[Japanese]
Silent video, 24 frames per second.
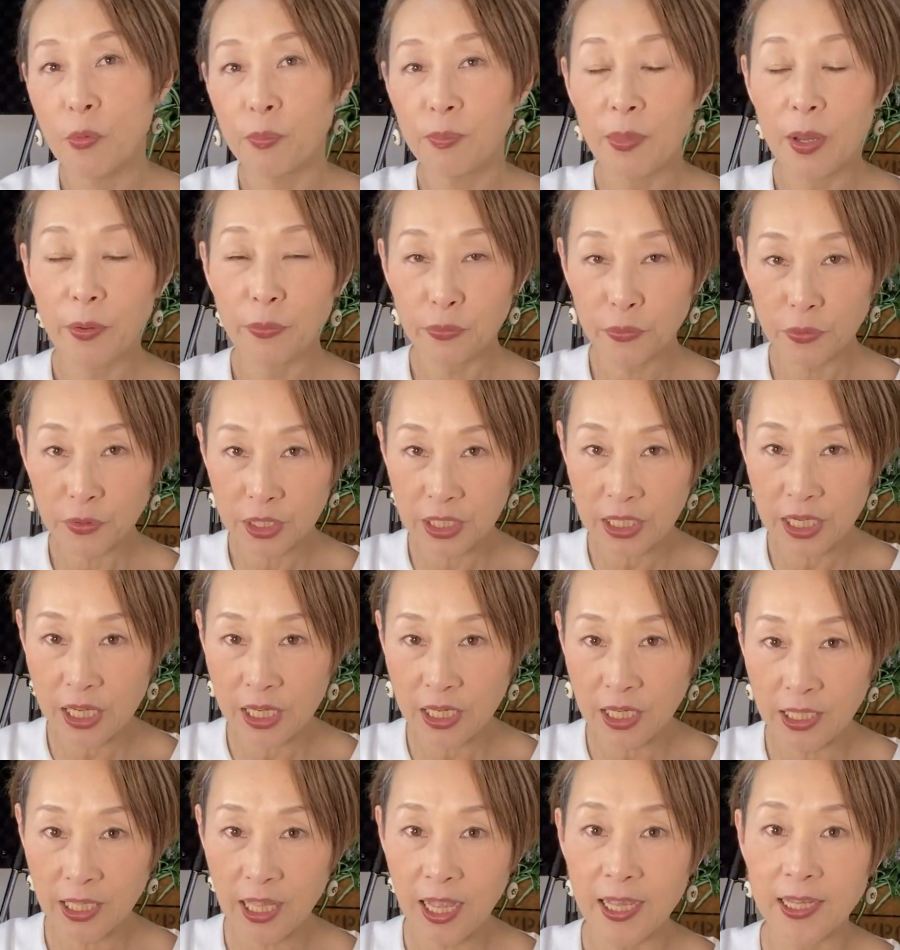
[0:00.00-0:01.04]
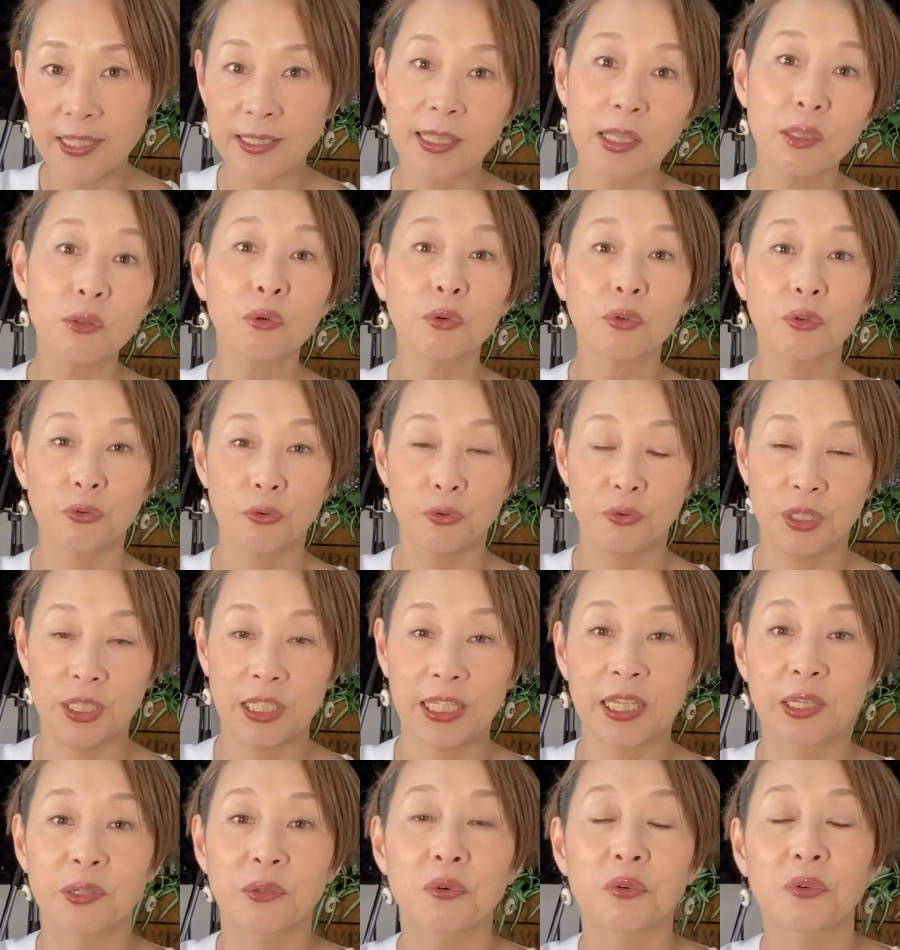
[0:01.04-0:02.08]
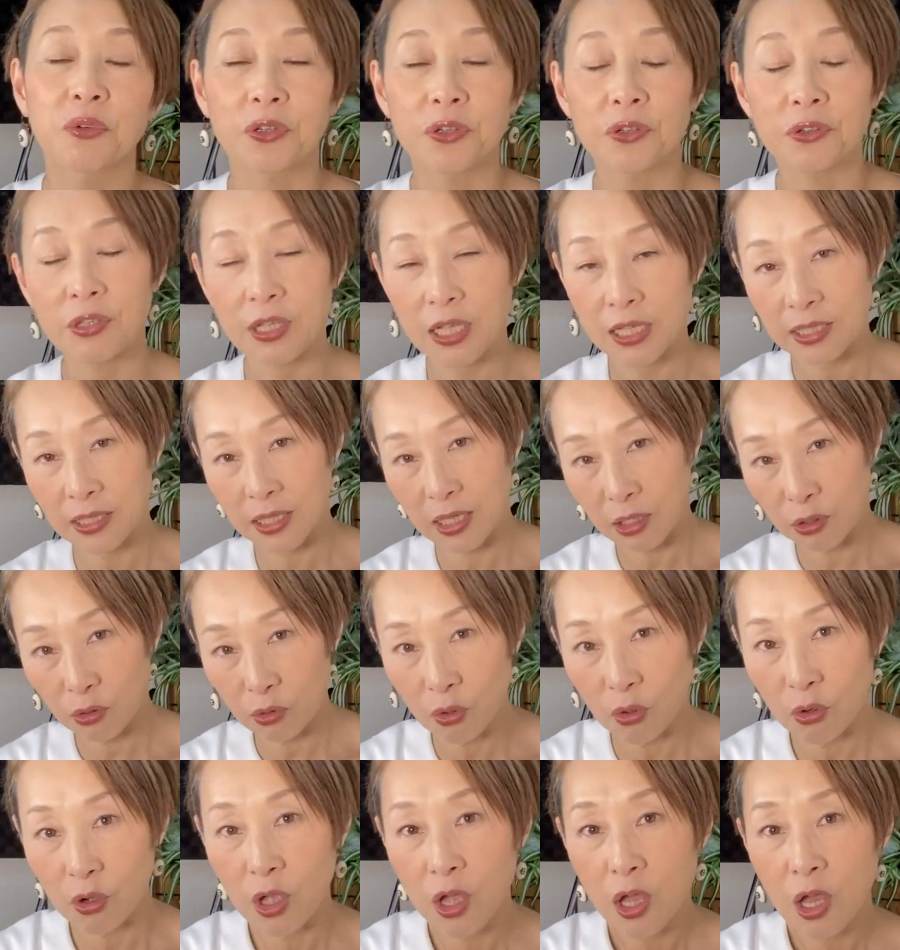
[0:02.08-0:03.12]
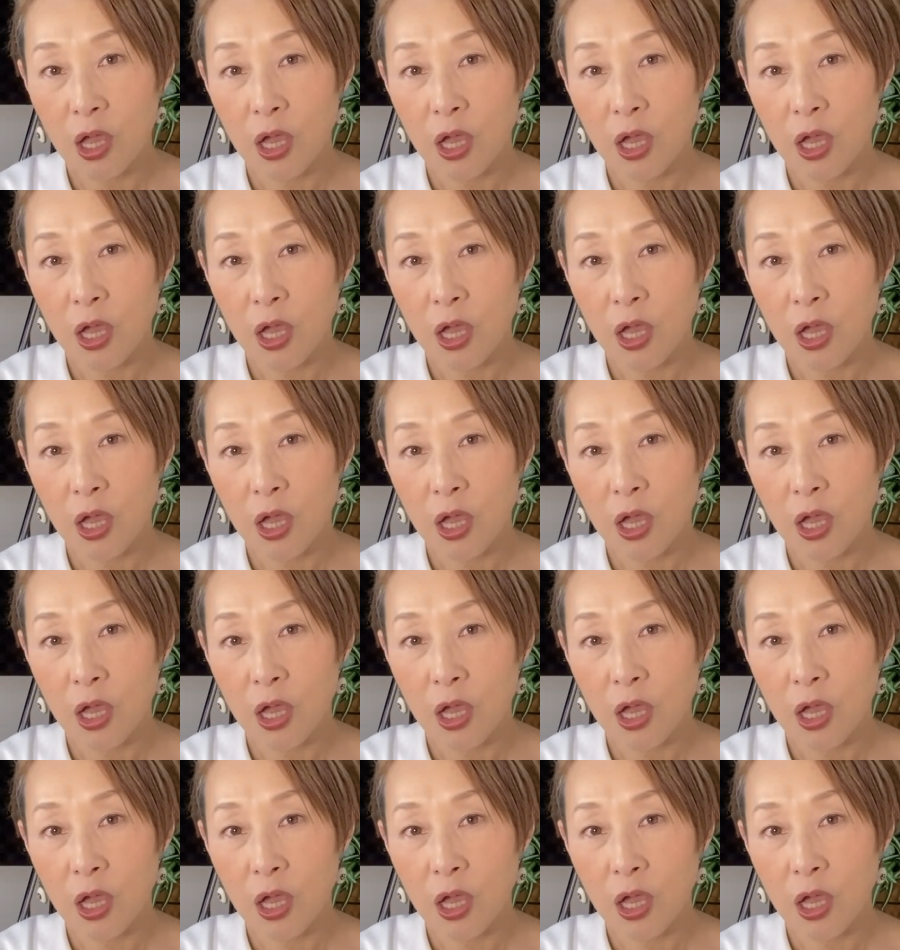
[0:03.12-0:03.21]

まあ、腹式に対しての胸式呼吸ですけど